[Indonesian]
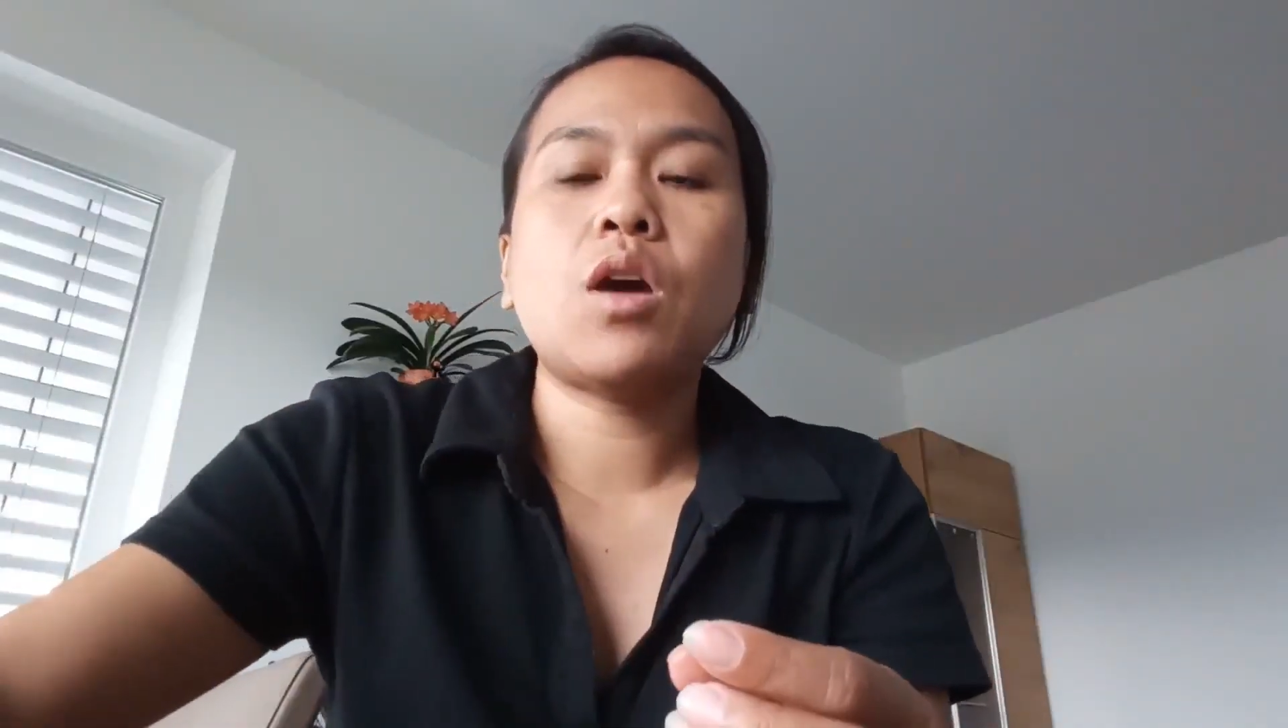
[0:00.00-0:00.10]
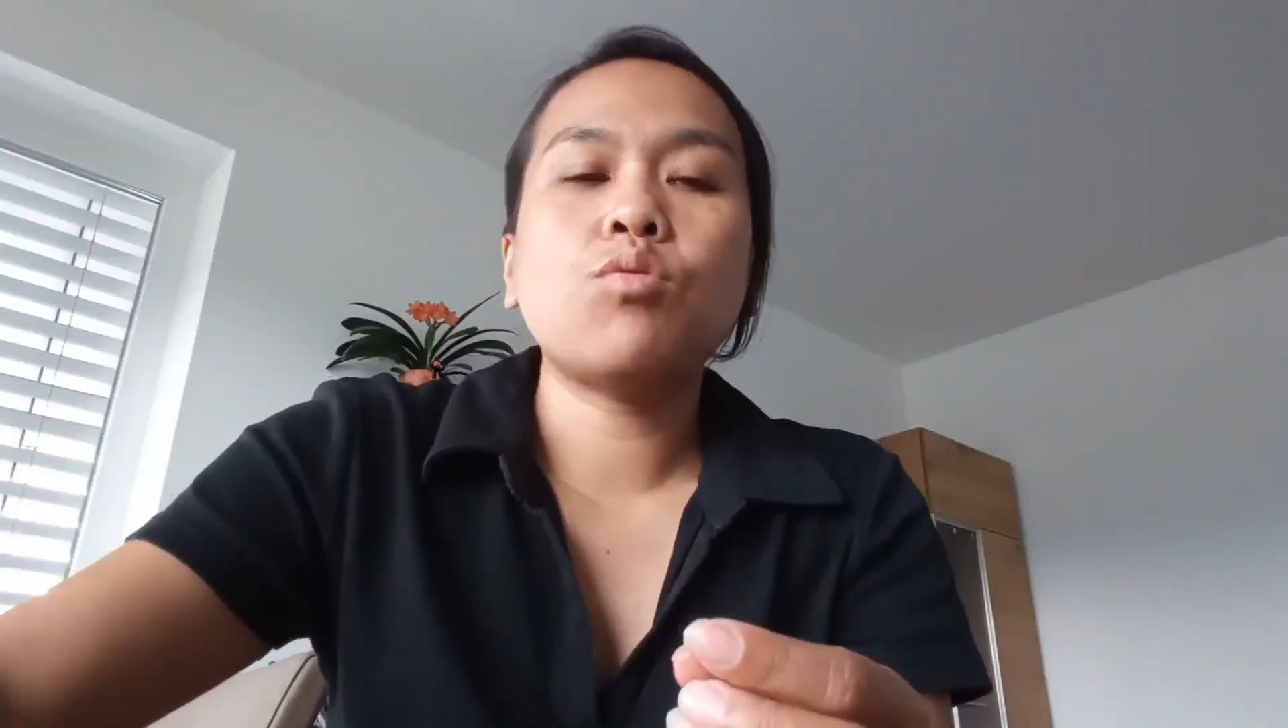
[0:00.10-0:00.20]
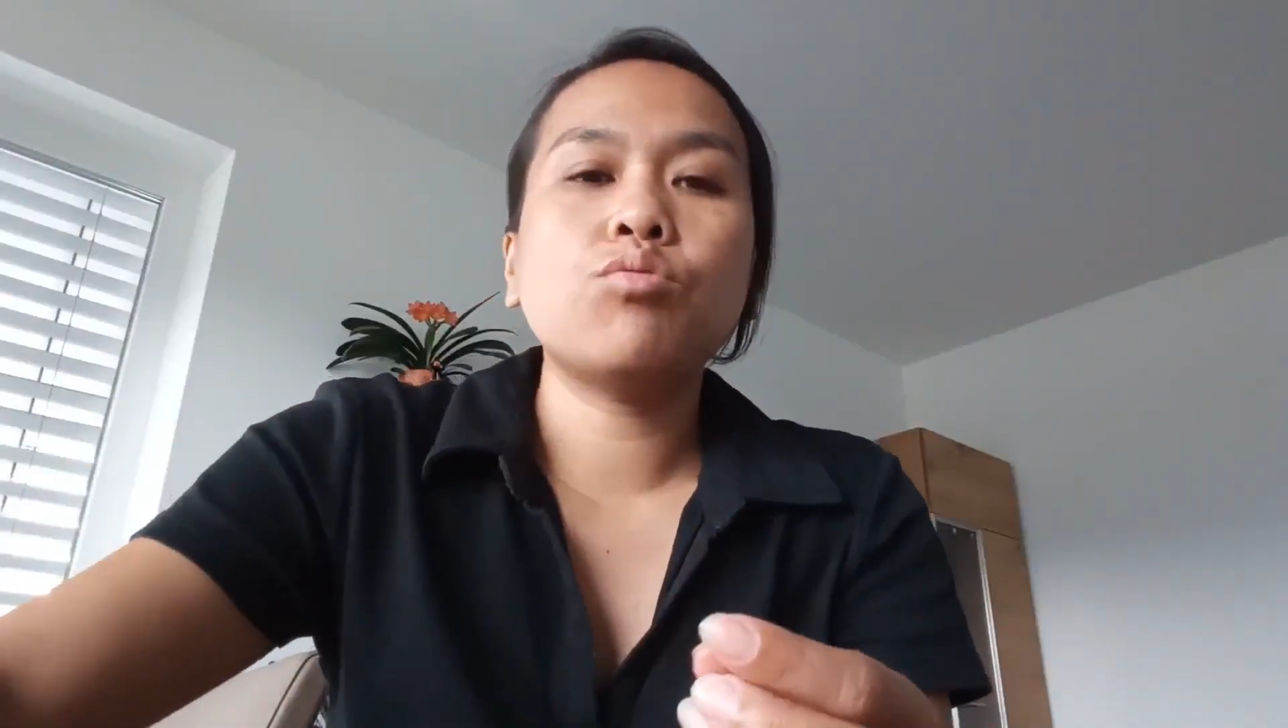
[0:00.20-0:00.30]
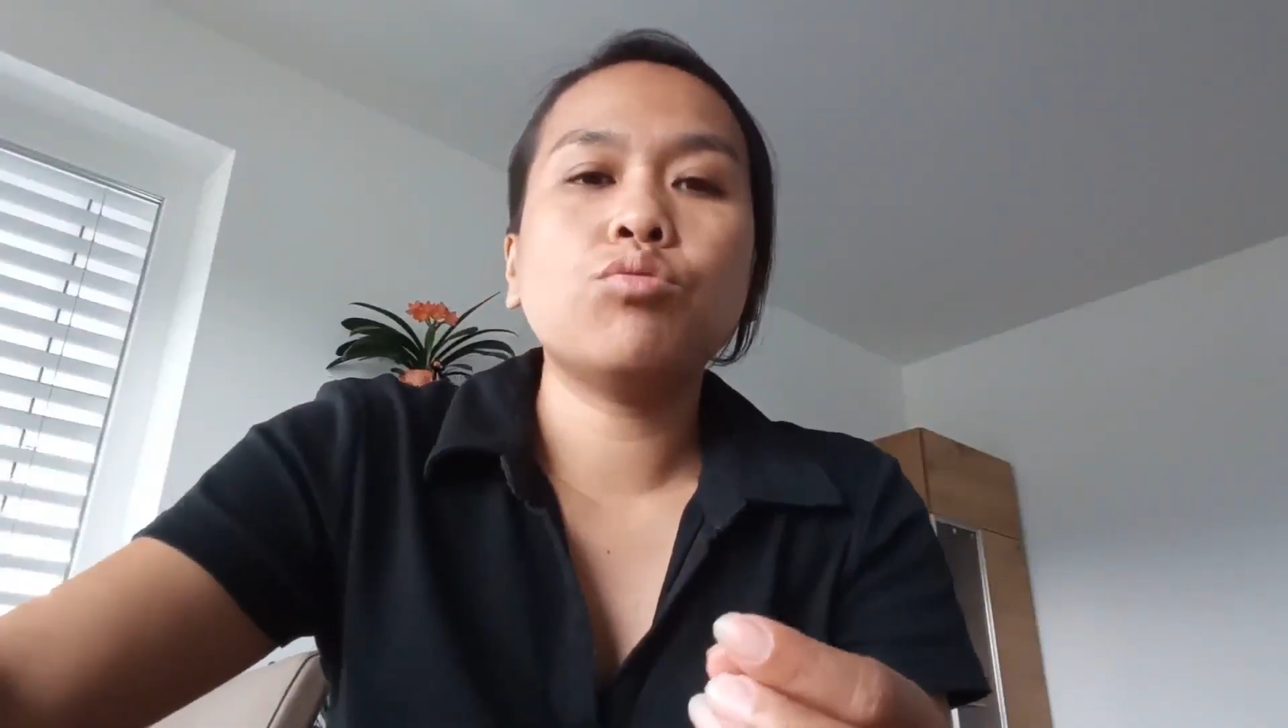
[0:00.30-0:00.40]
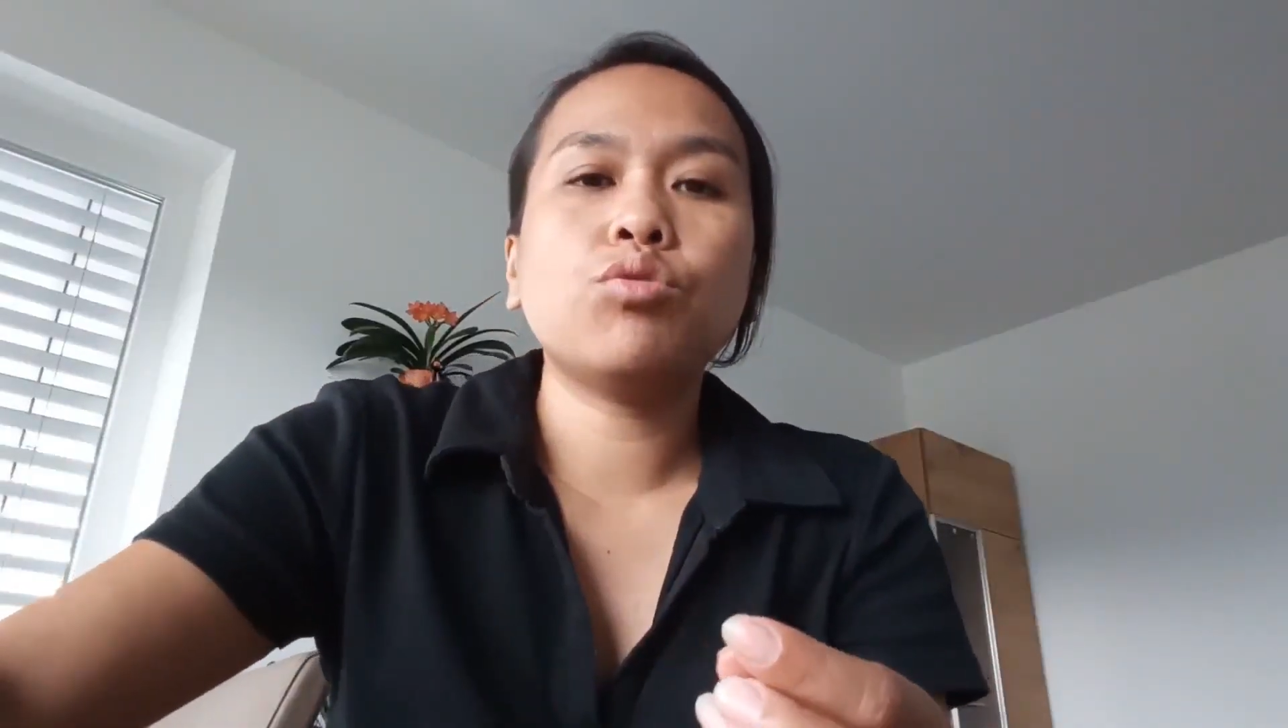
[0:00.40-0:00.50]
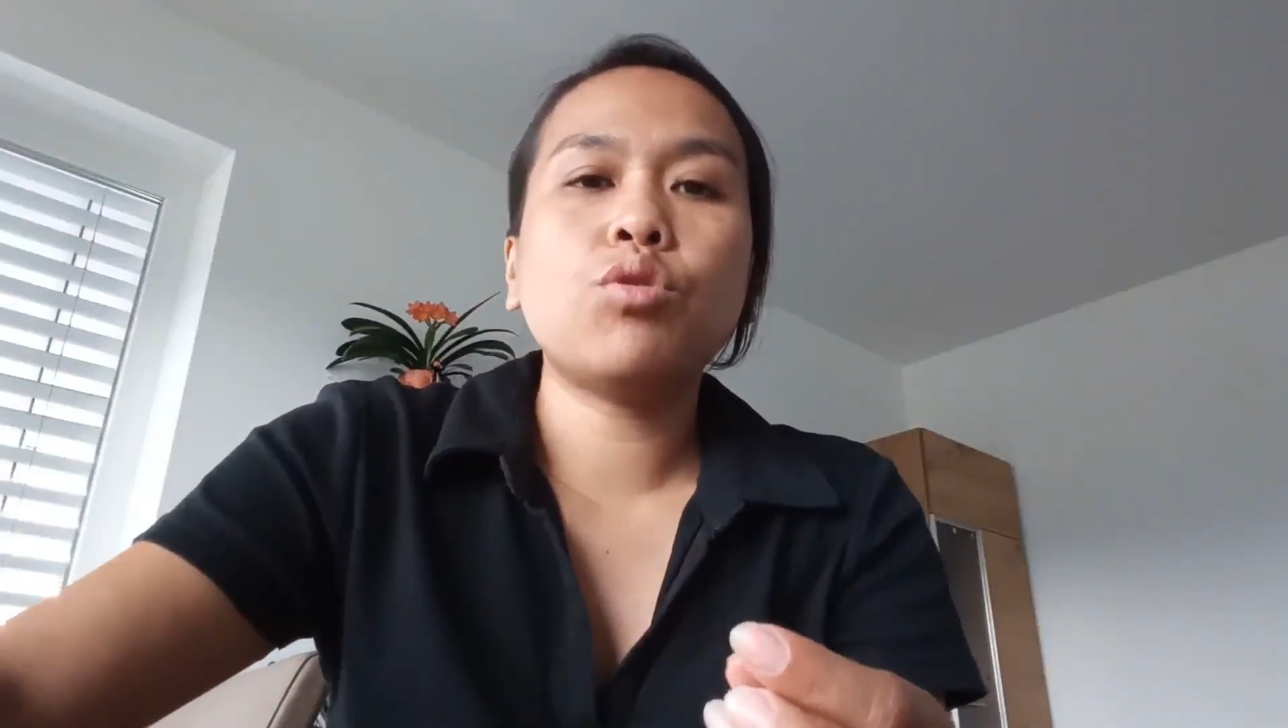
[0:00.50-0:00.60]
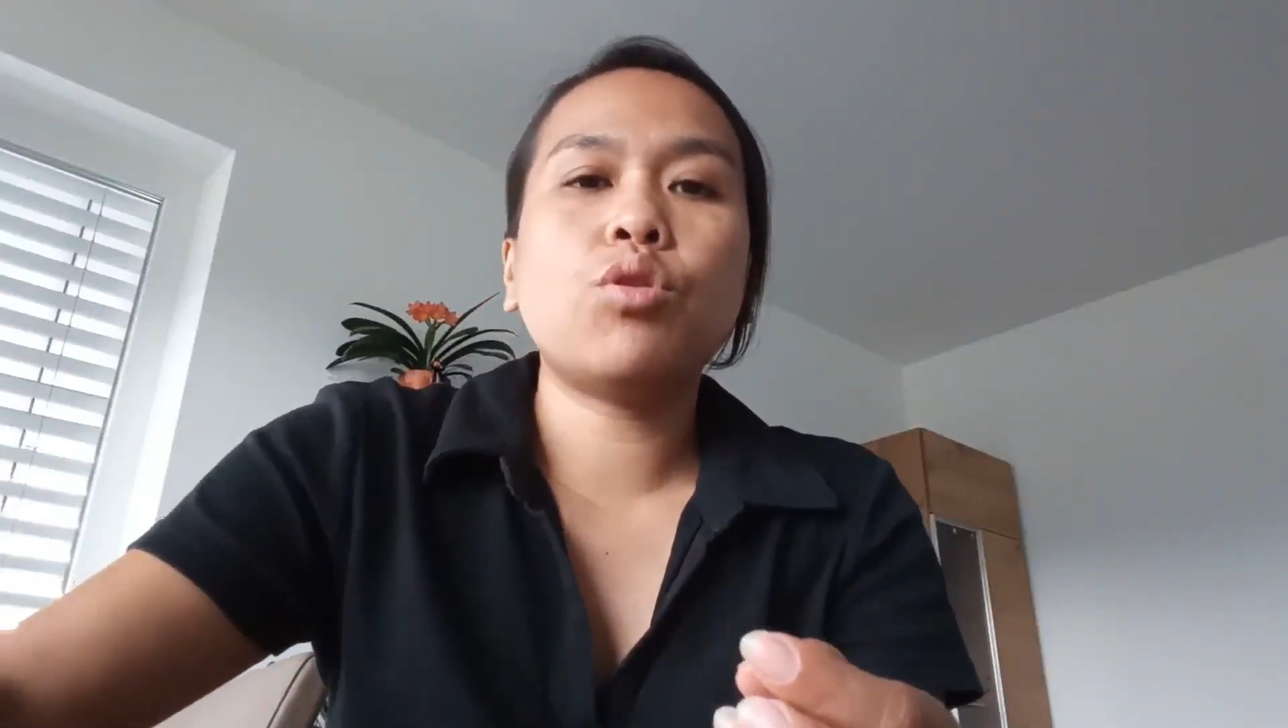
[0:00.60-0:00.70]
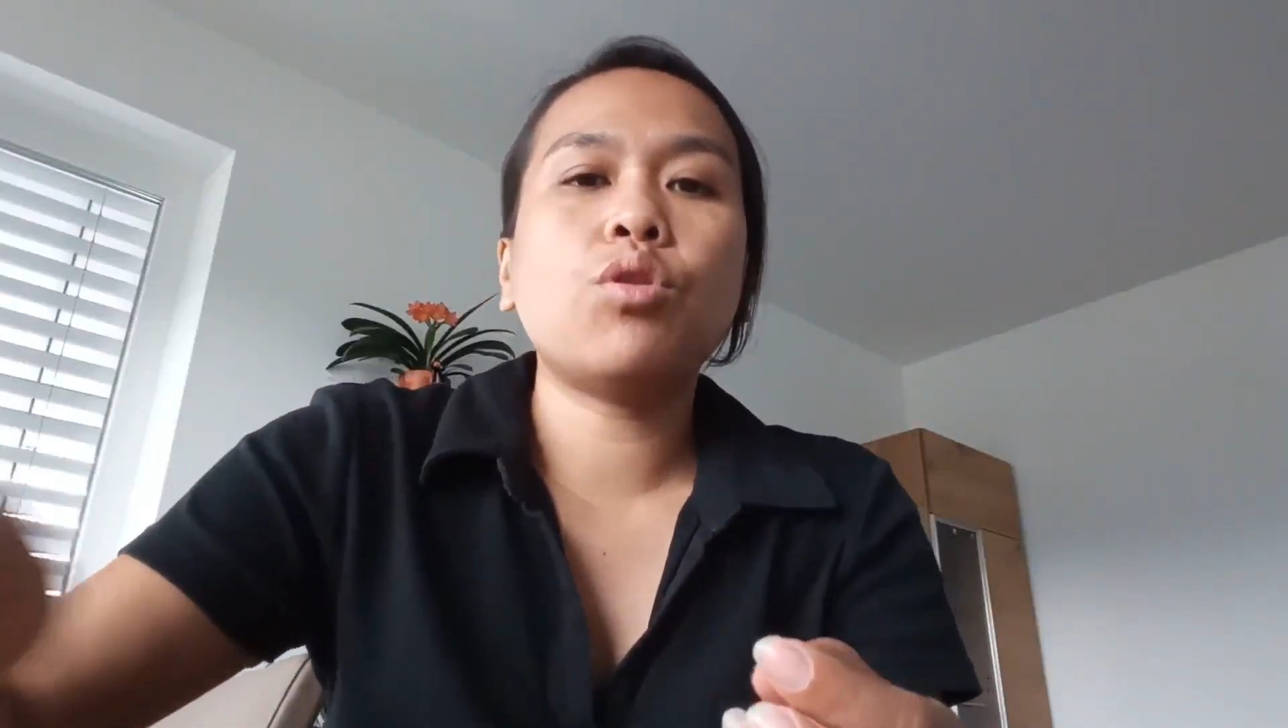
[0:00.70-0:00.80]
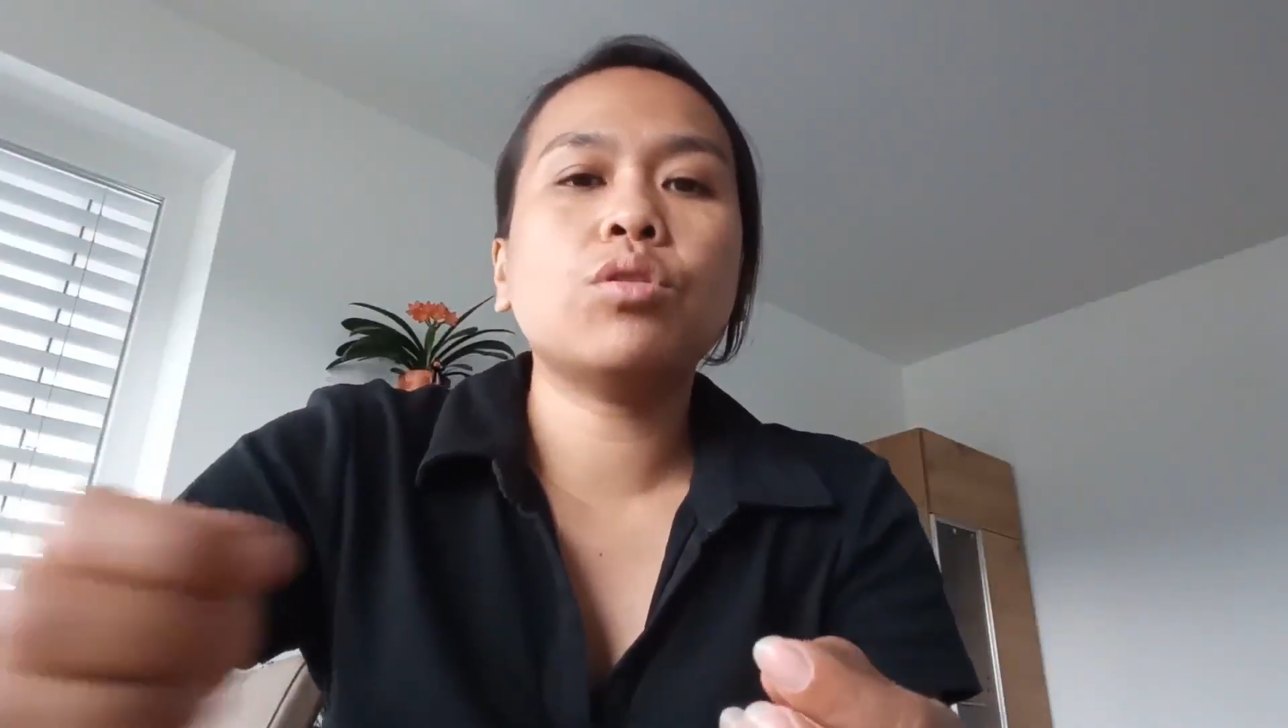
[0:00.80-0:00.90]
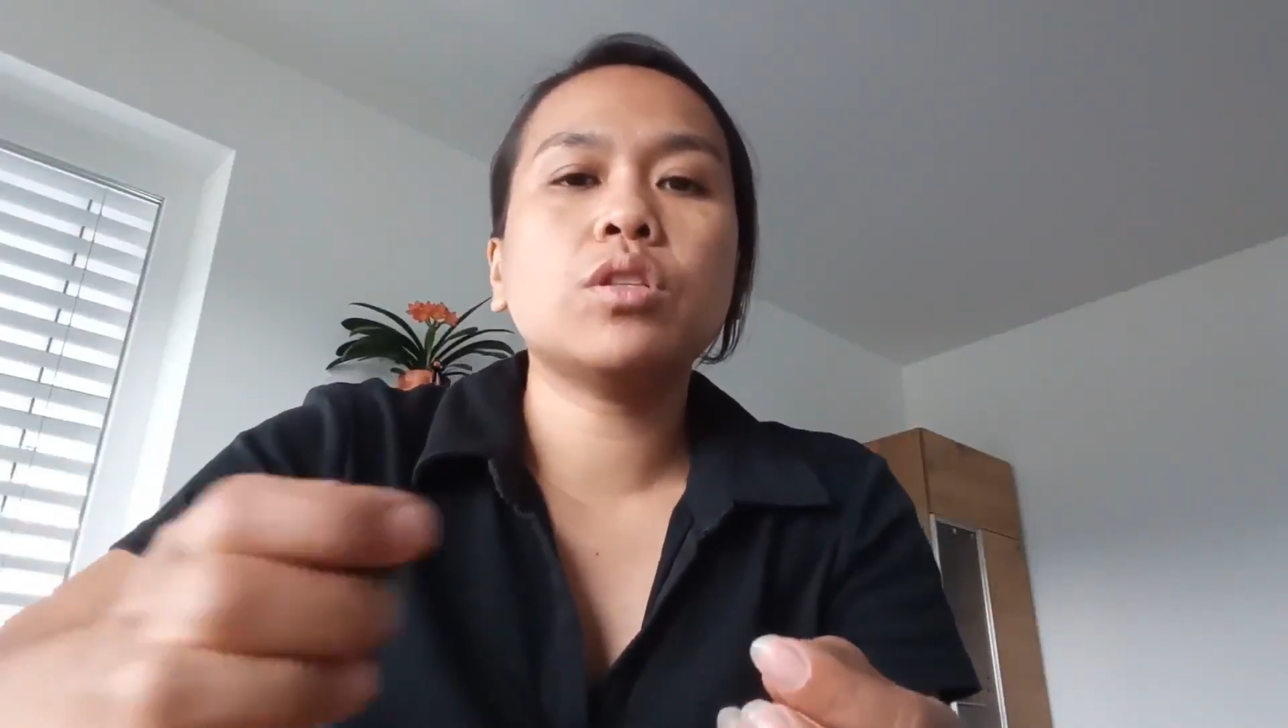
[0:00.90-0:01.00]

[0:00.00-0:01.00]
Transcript: untung